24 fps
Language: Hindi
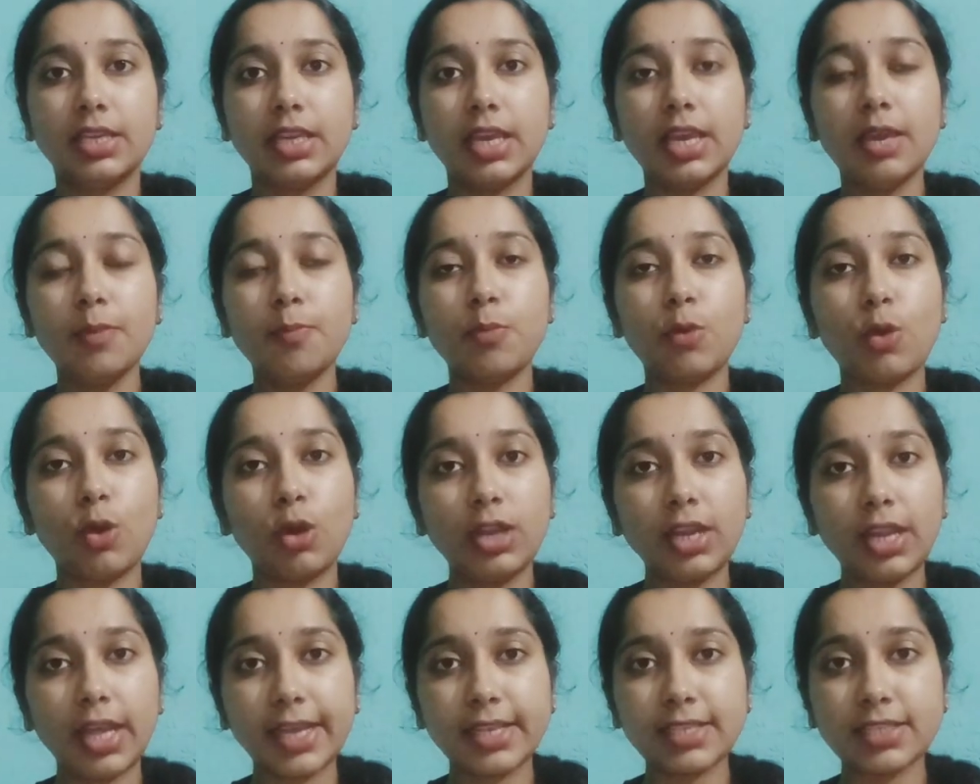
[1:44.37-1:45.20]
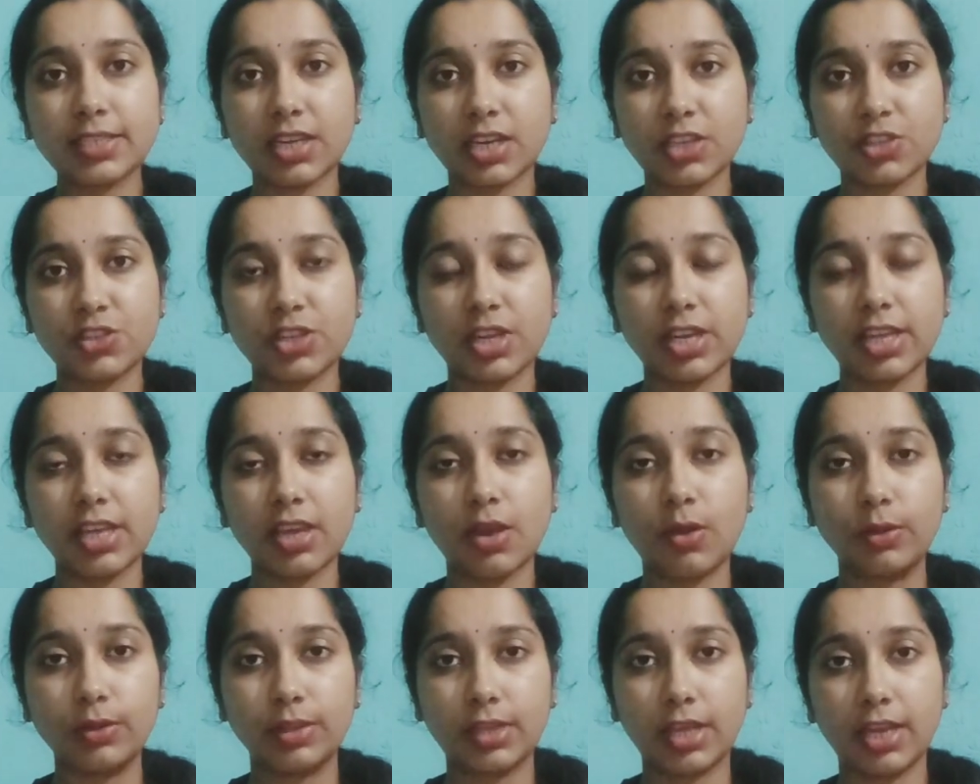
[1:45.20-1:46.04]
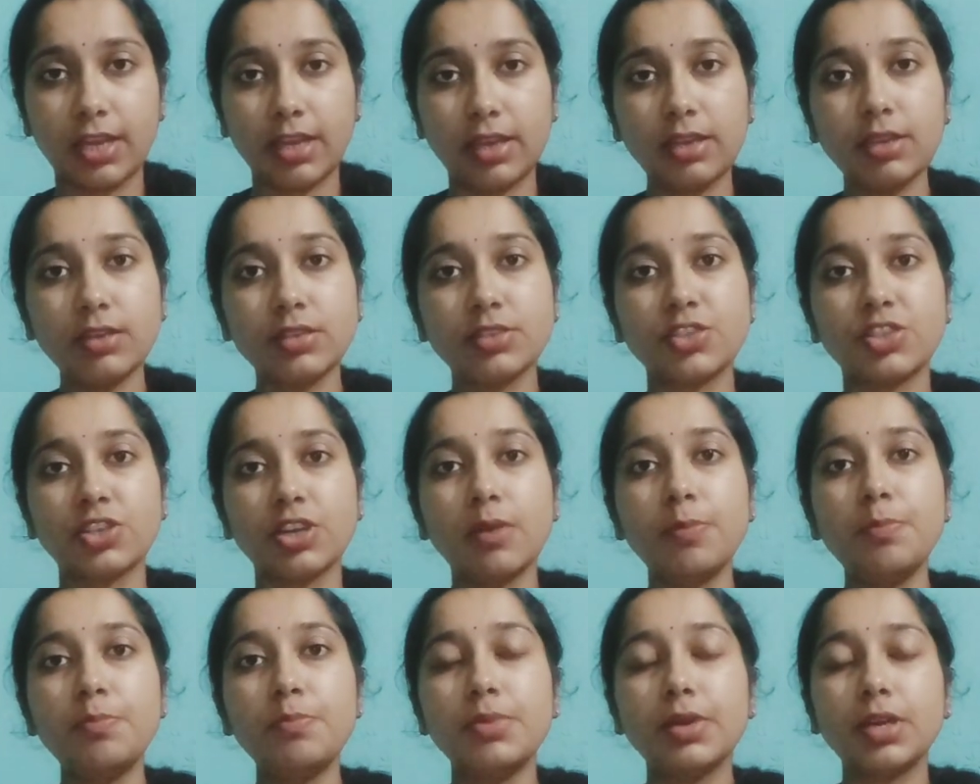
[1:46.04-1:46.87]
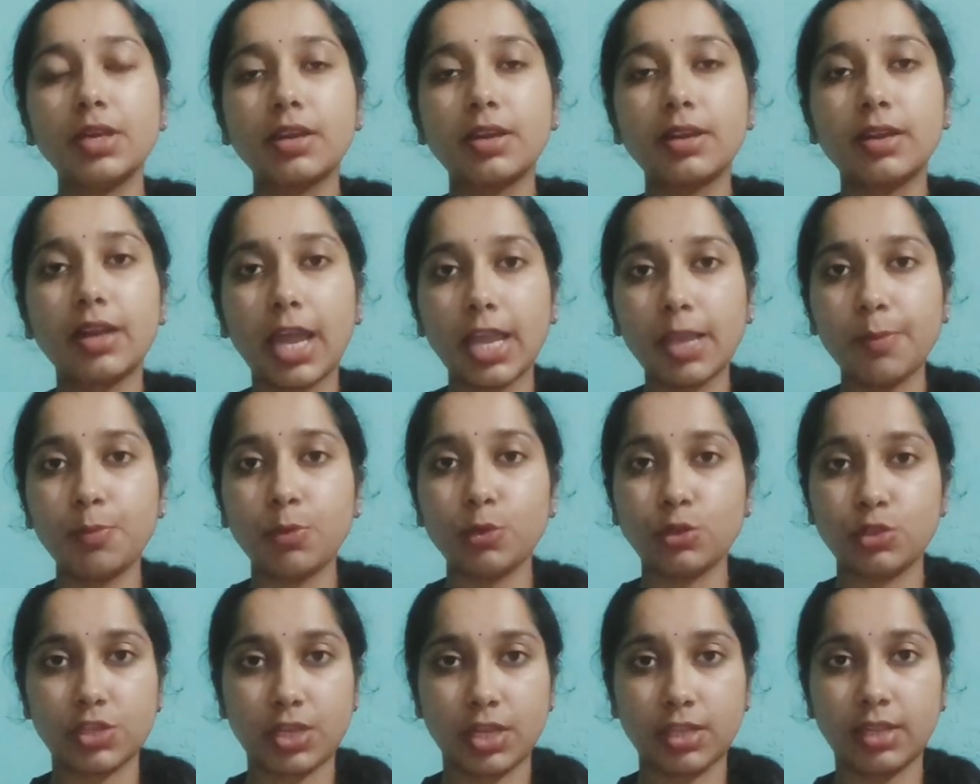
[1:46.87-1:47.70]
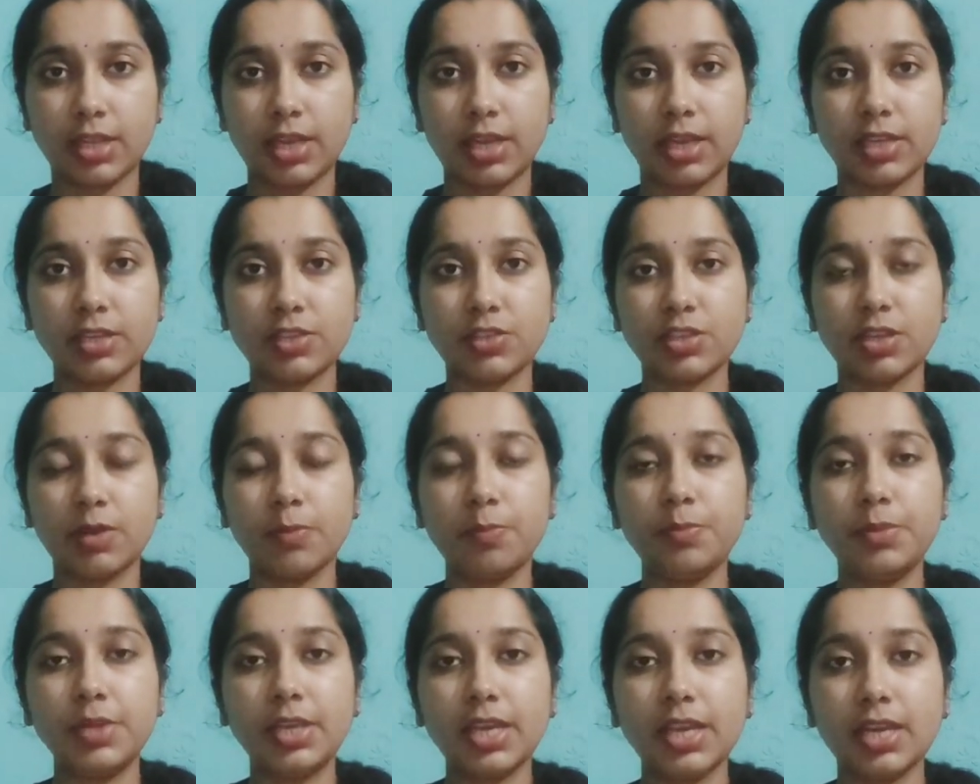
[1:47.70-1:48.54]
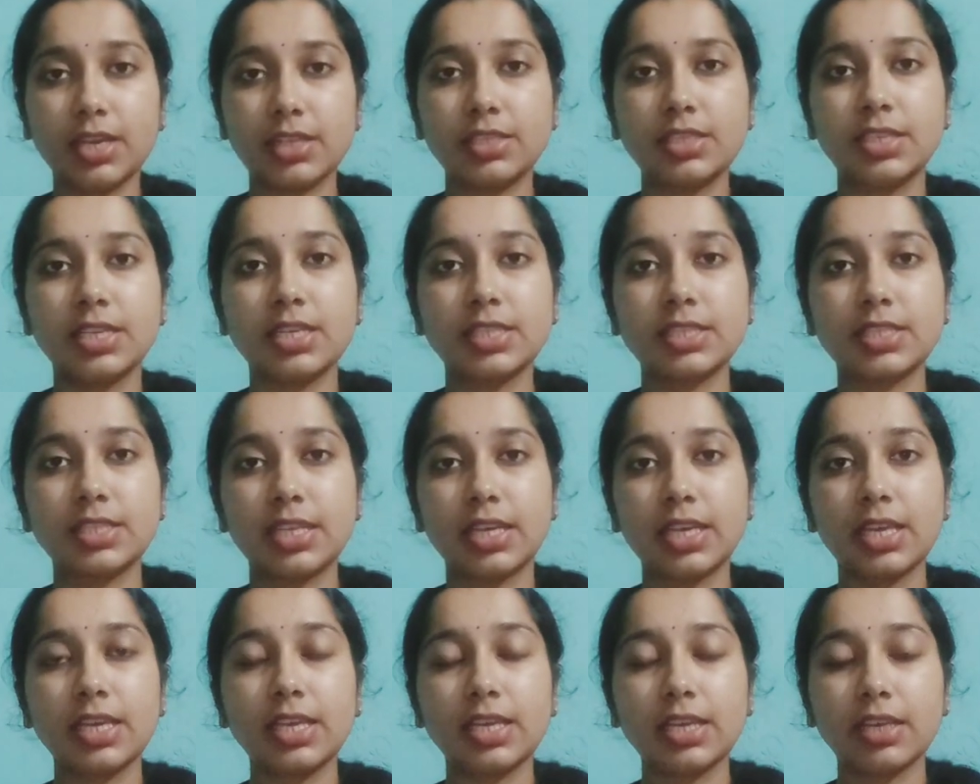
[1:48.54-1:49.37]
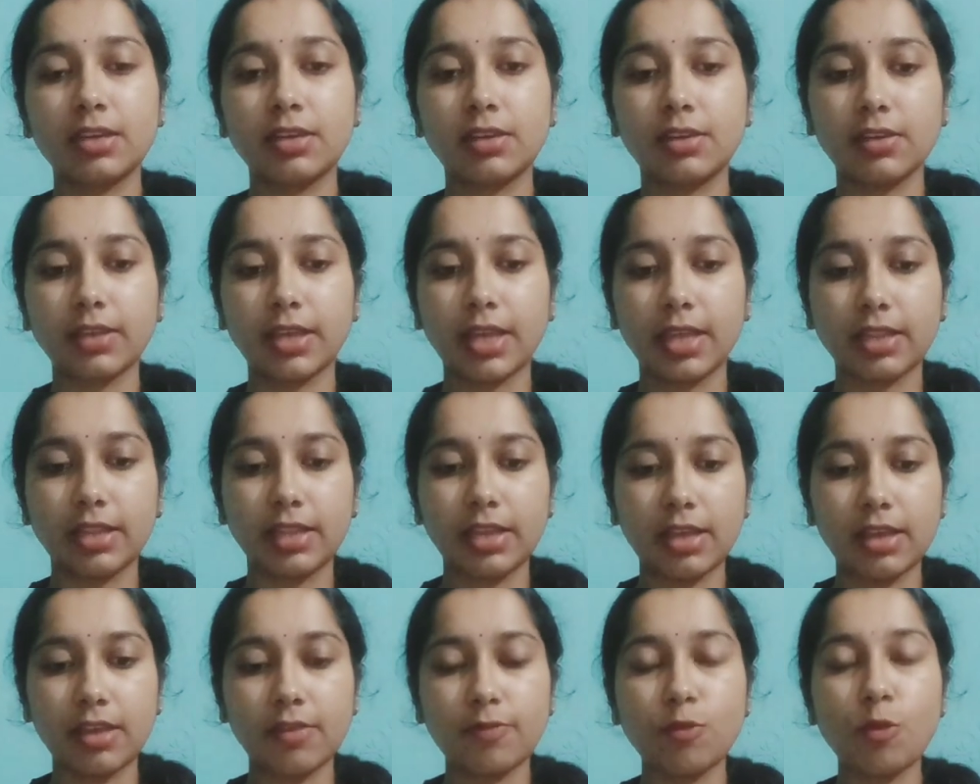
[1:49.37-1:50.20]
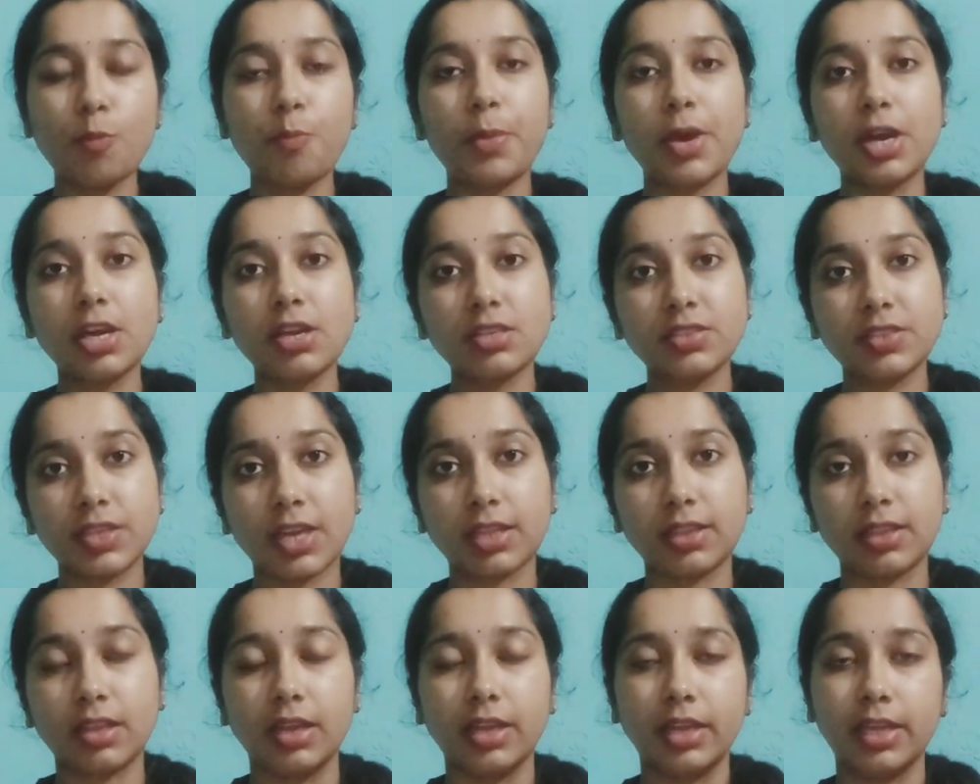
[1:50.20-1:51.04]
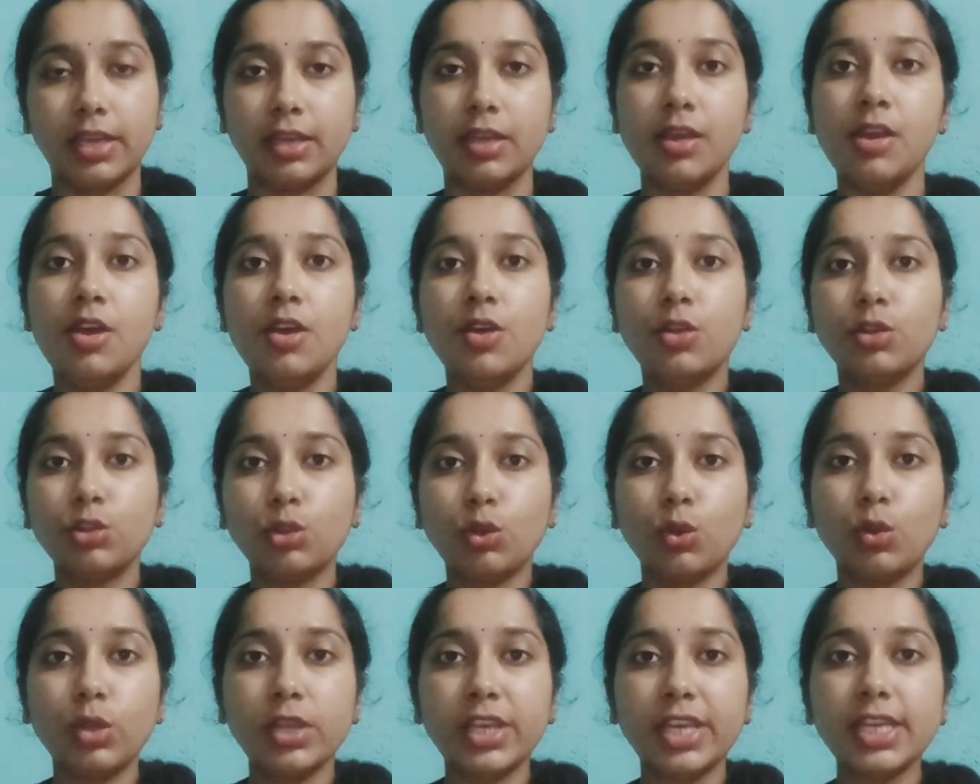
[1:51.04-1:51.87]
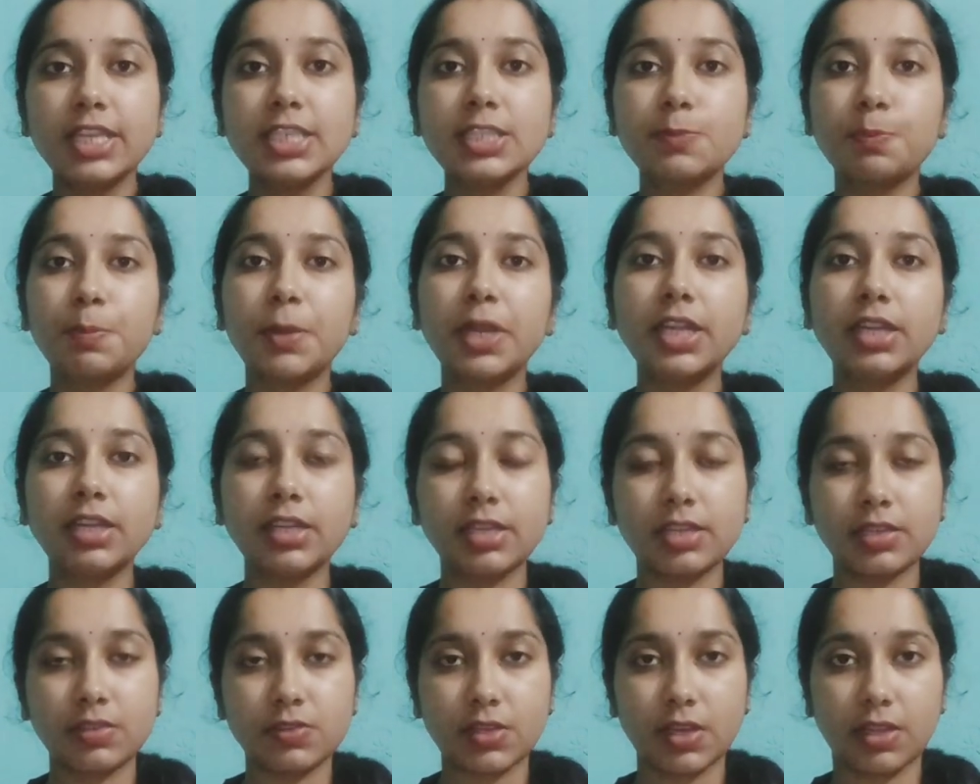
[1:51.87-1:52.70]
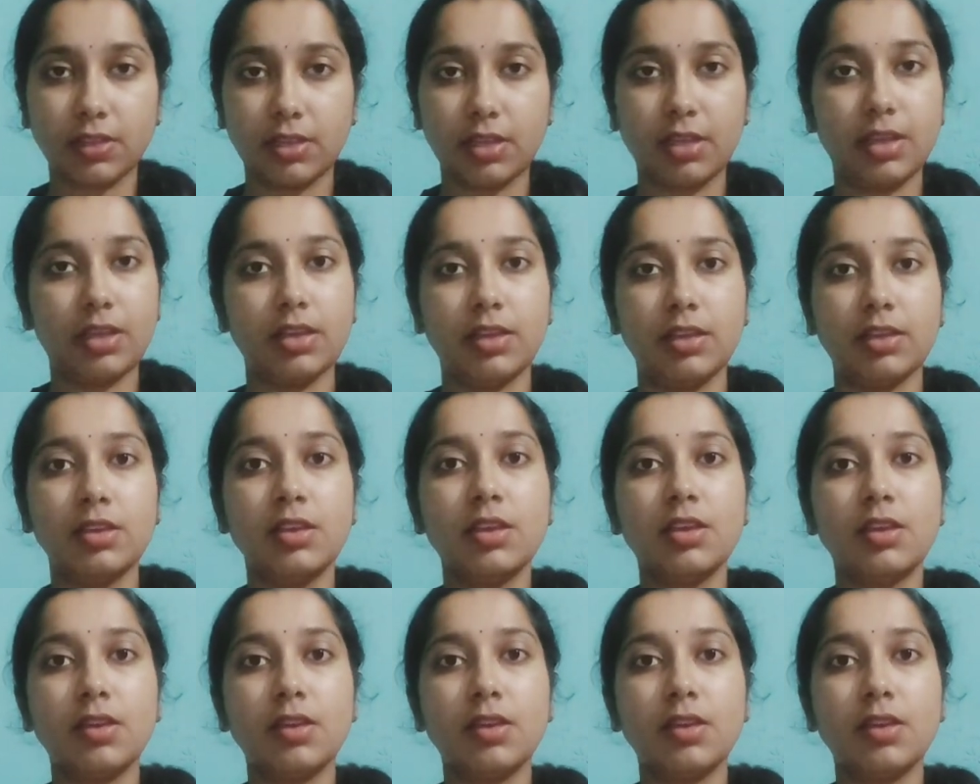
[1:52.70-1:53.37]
ये बॉल लाइक स्ट्रक्चर क्या होता है जब राइप हो जाता है जब ये अच्छे से कहते हैं वो पक जाता है तो ये स्प्लिट कर जाता है